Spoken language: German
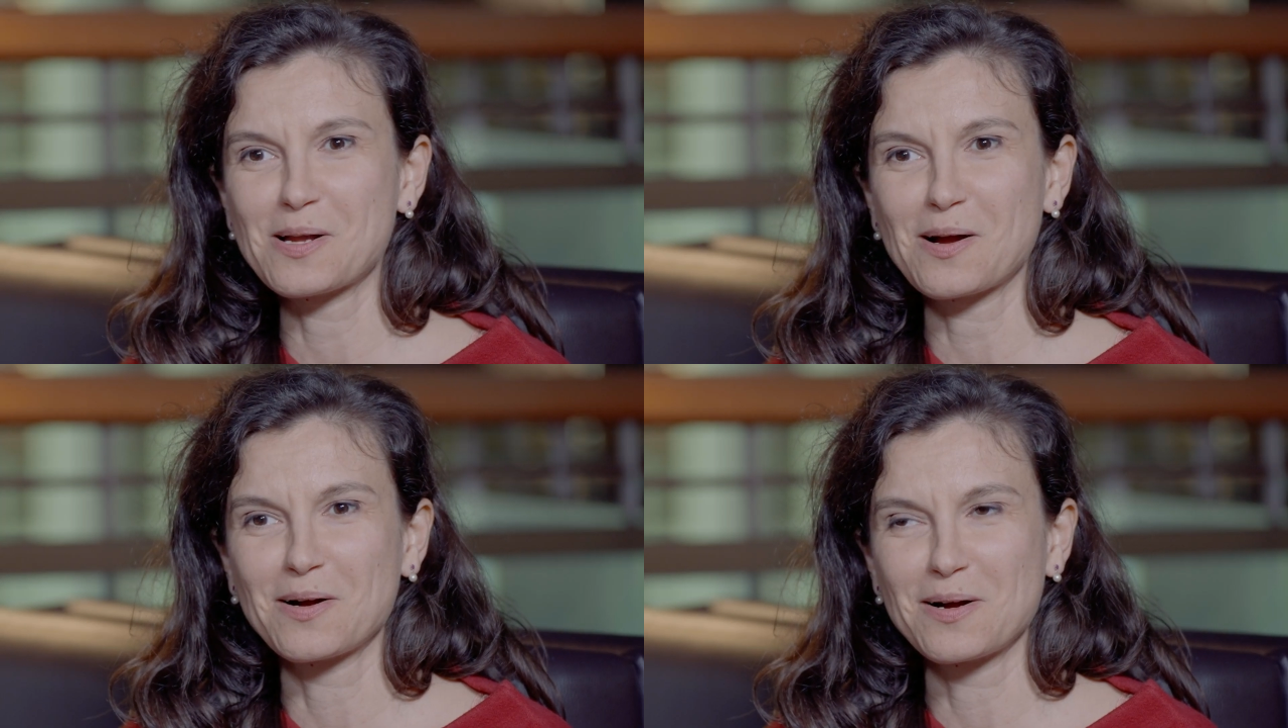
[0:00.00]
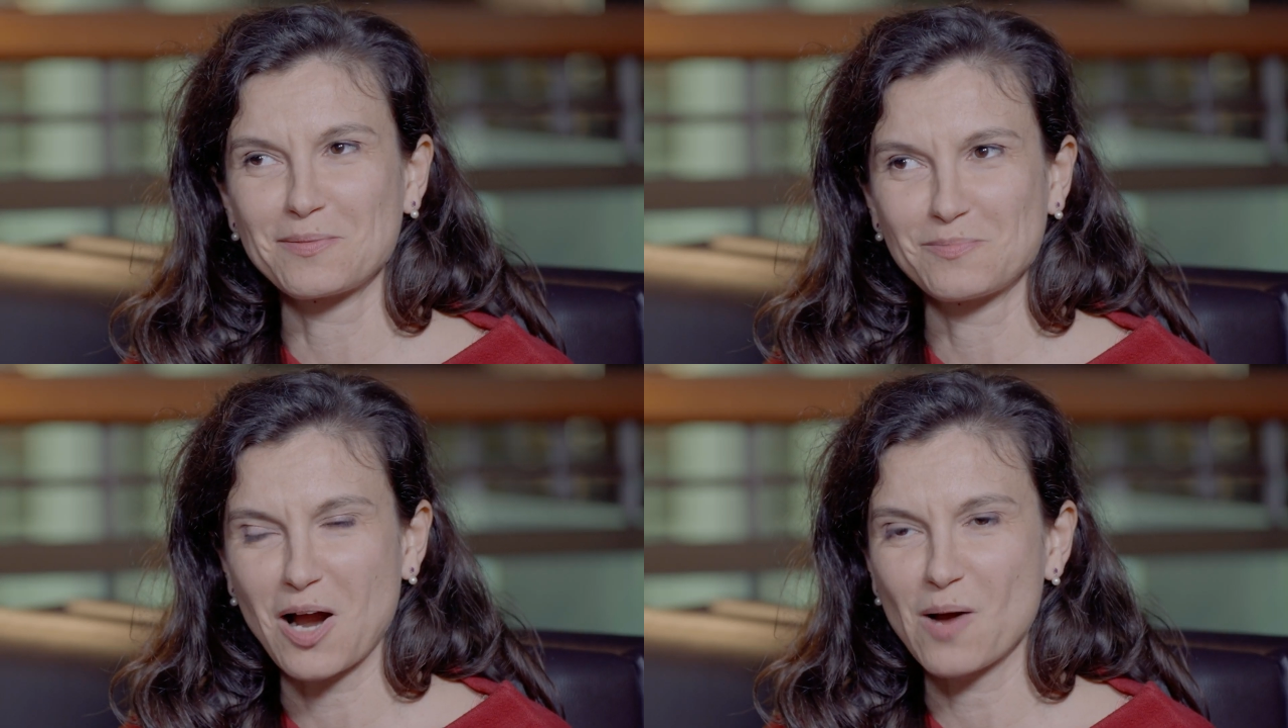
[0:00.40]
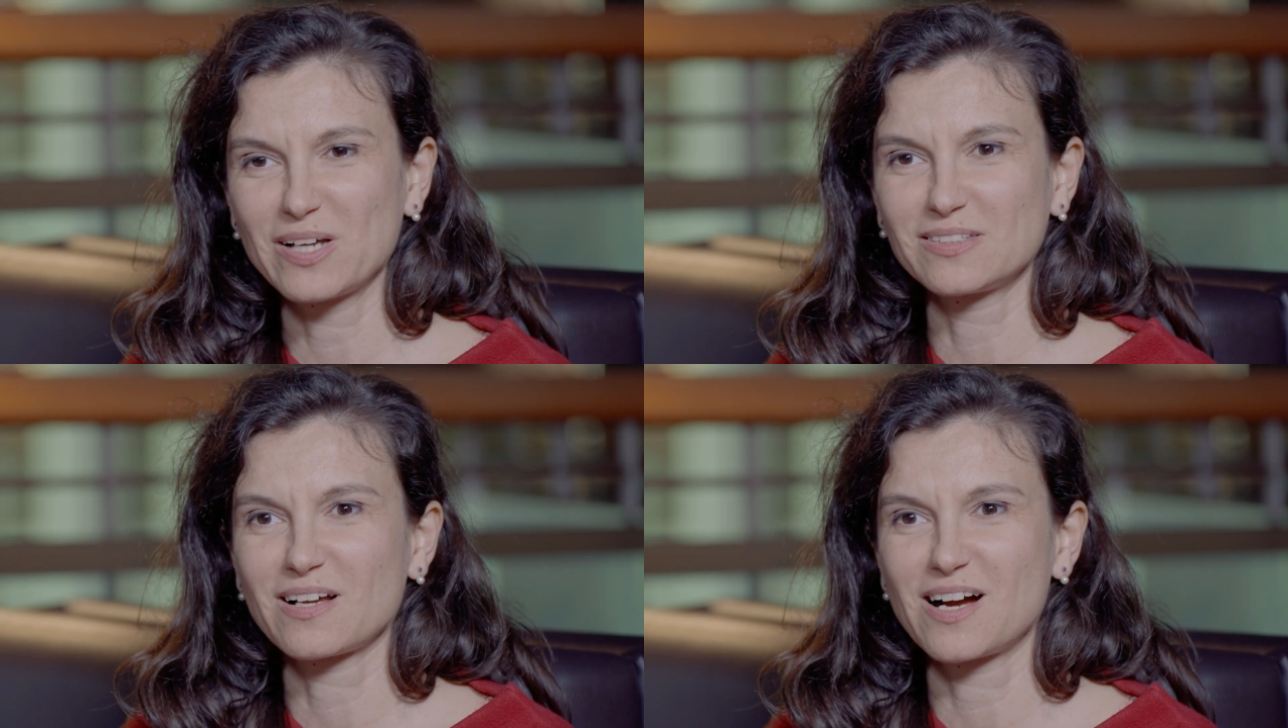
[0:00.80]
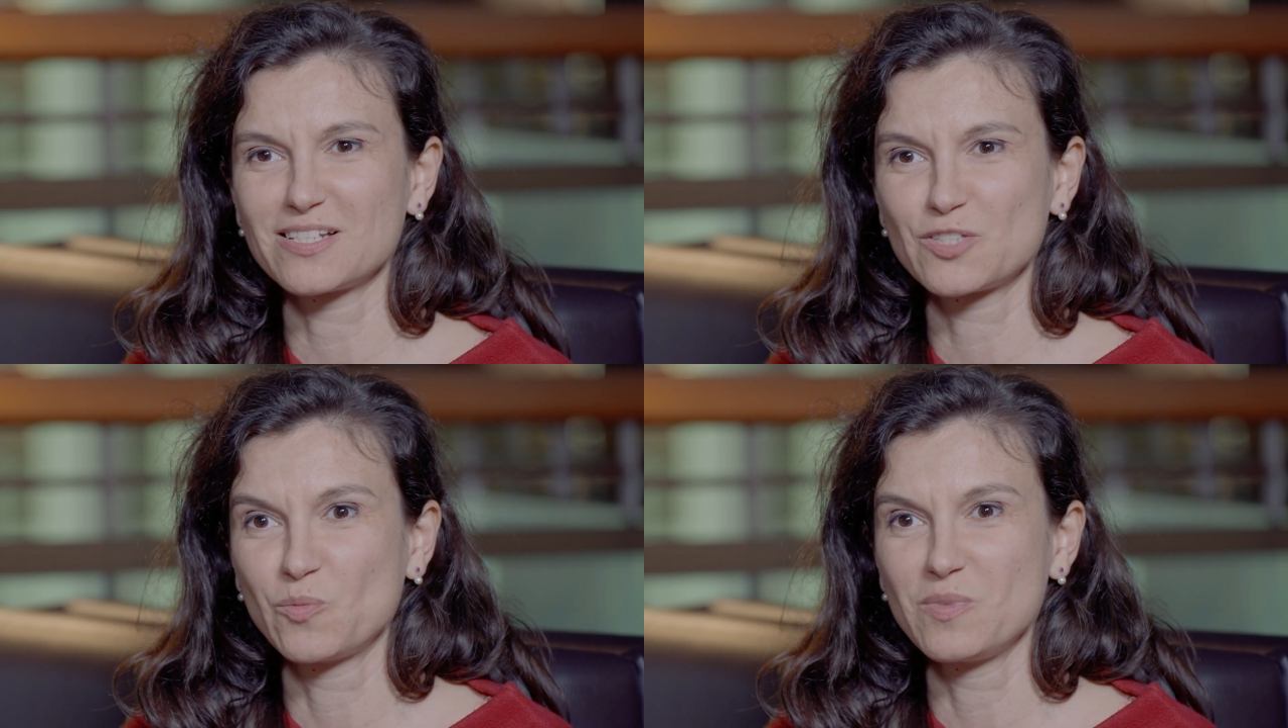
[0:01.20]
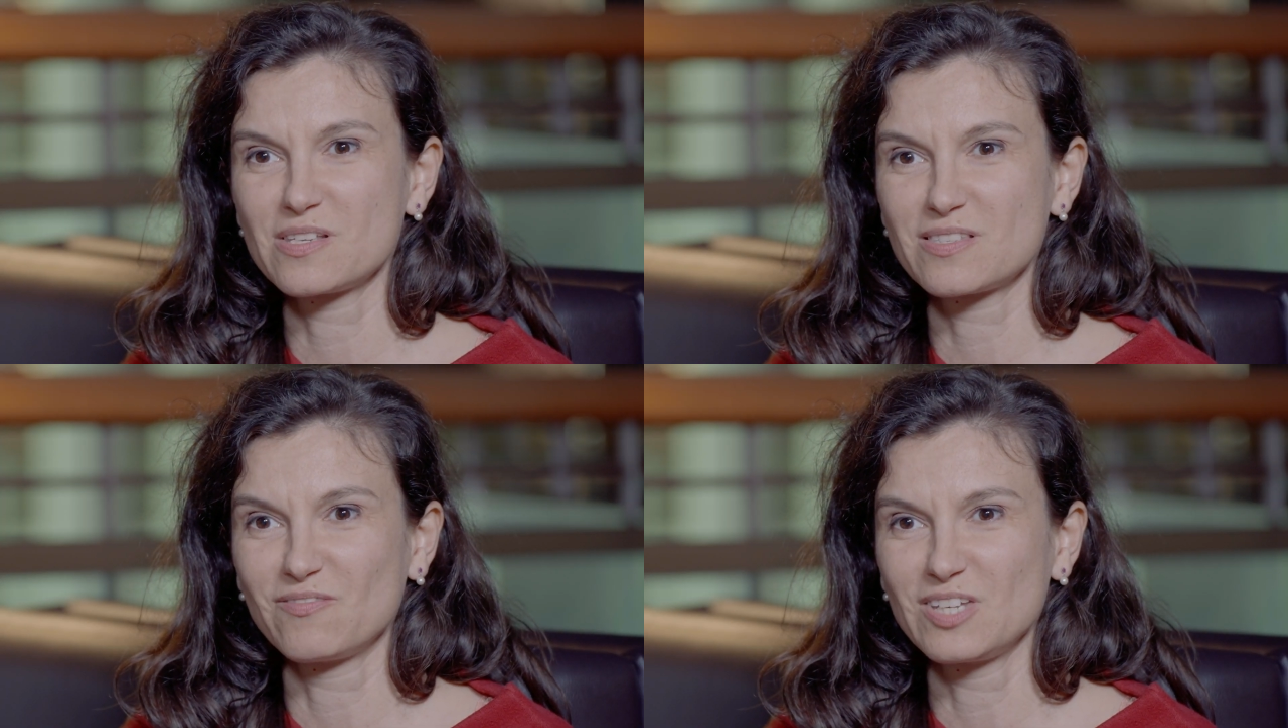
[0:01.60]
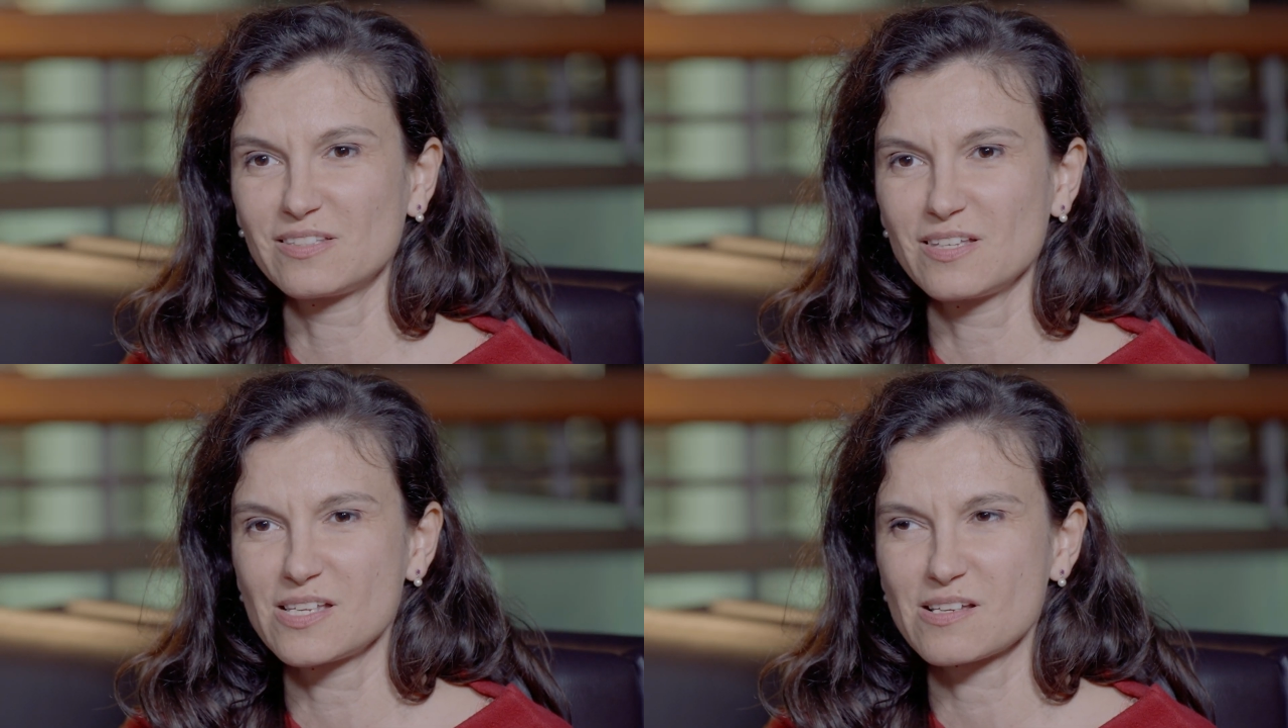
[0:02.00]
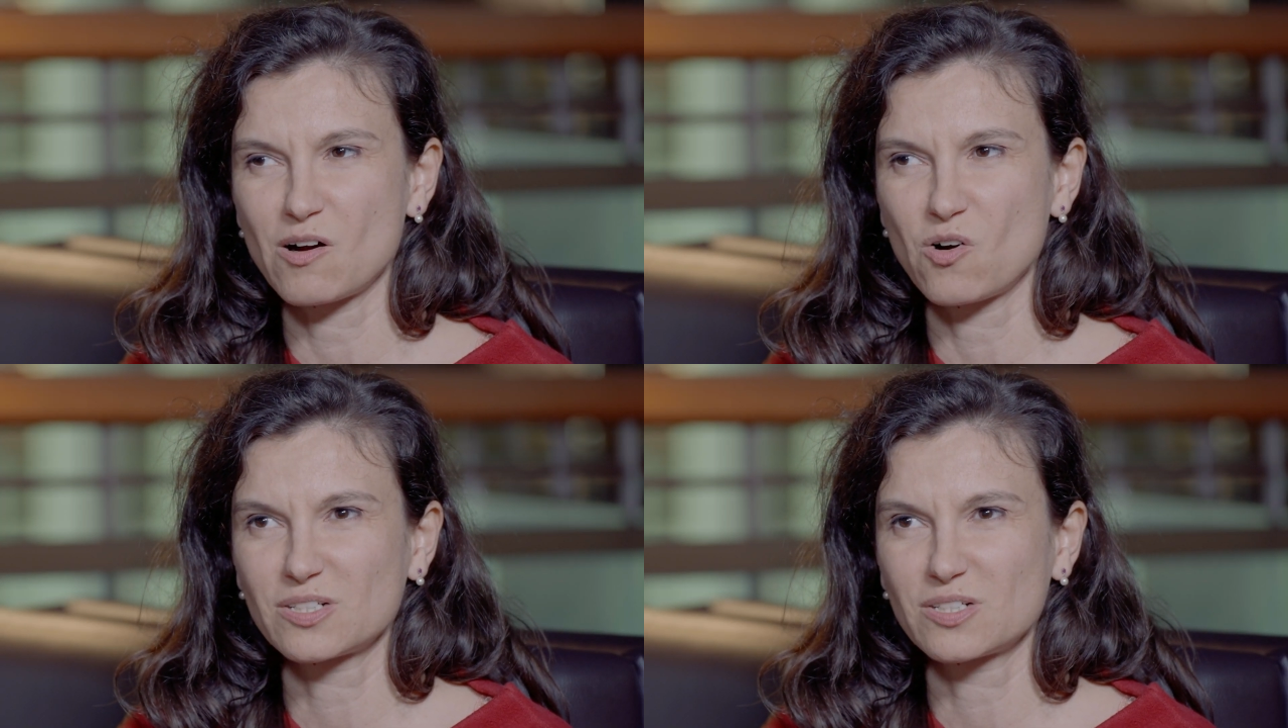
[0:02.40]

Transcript: äh, arbeiten kann, ist für mich sehr wichtig. Auch,